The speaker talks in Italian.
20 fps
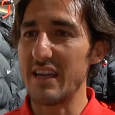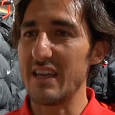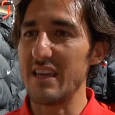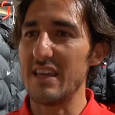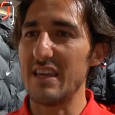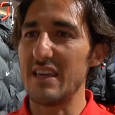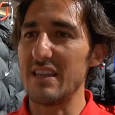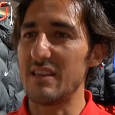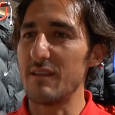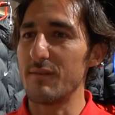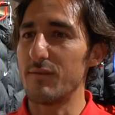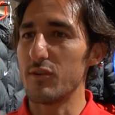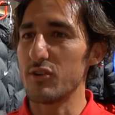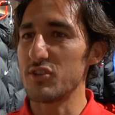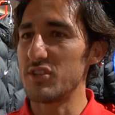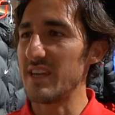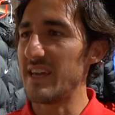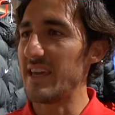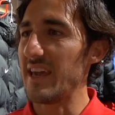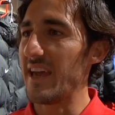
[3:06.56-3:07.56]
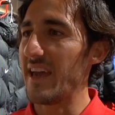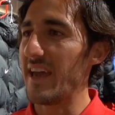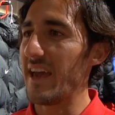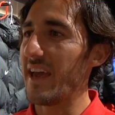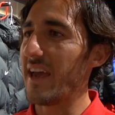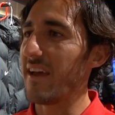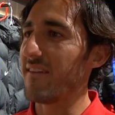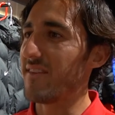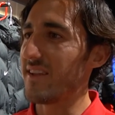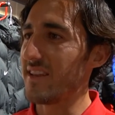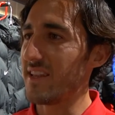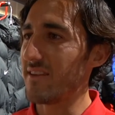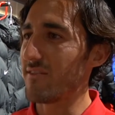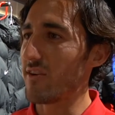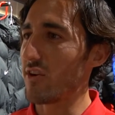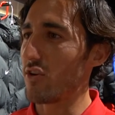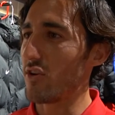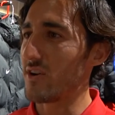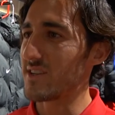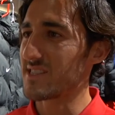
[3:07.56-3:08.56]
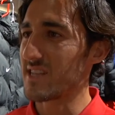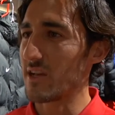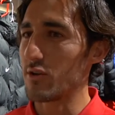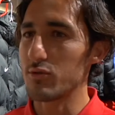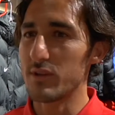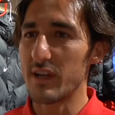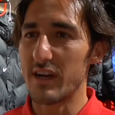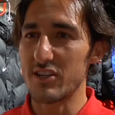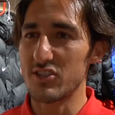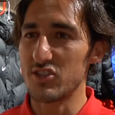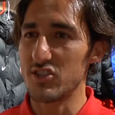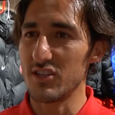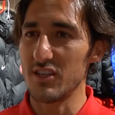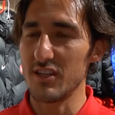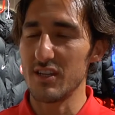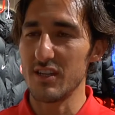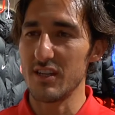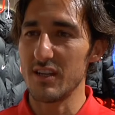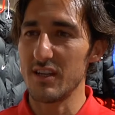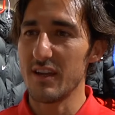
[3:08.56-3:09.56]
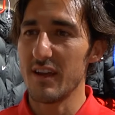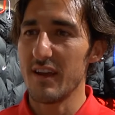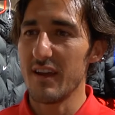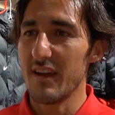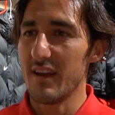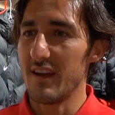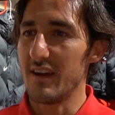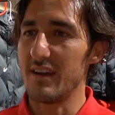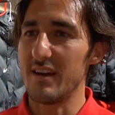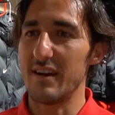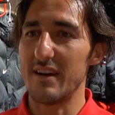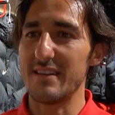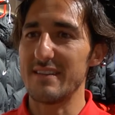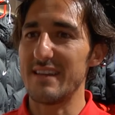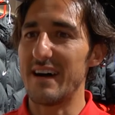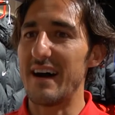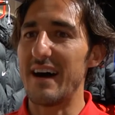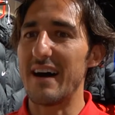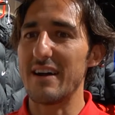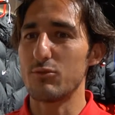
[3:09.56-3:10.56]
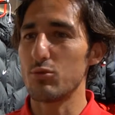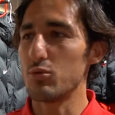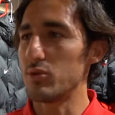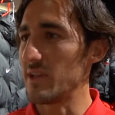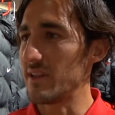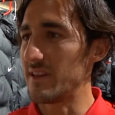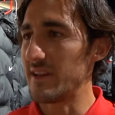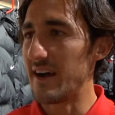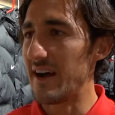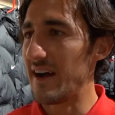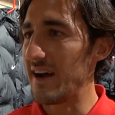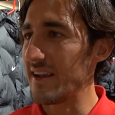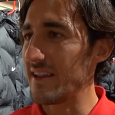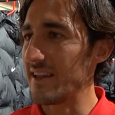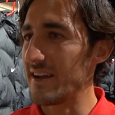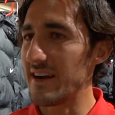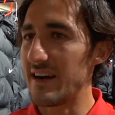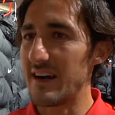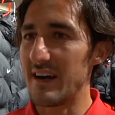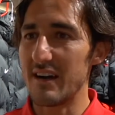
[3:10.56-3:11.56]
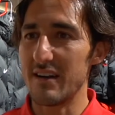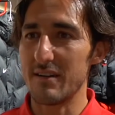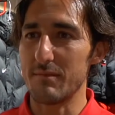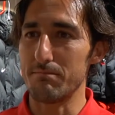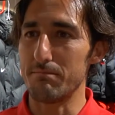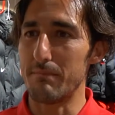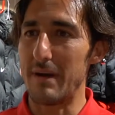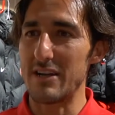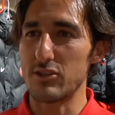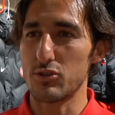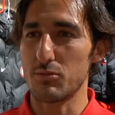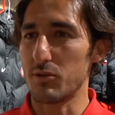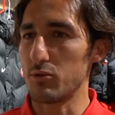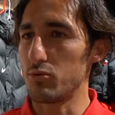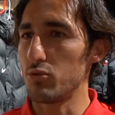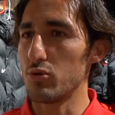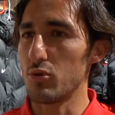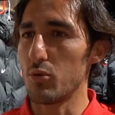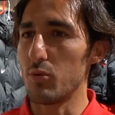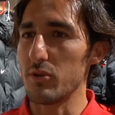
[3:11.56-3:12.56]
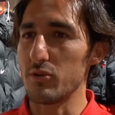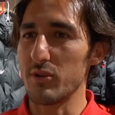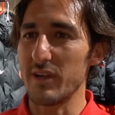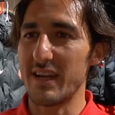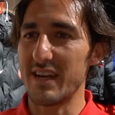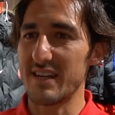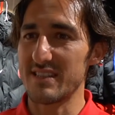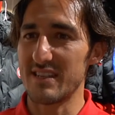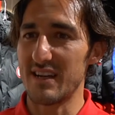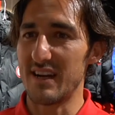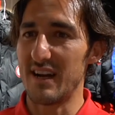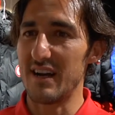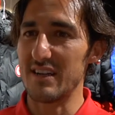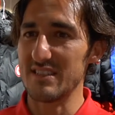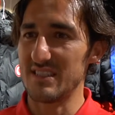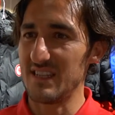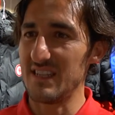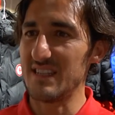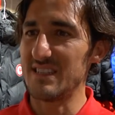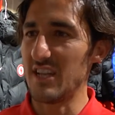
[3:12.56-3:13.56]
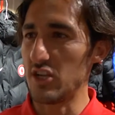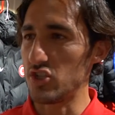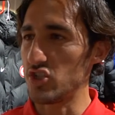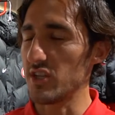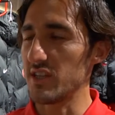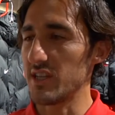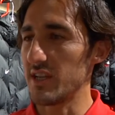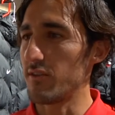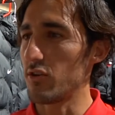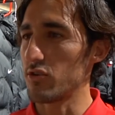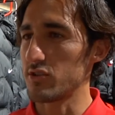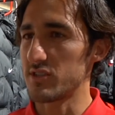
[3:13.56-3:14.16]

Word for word: i tifosi che venivano a salutarci eh, da tutta Italia, ma soprattutto quando in casa si, si accendeva lo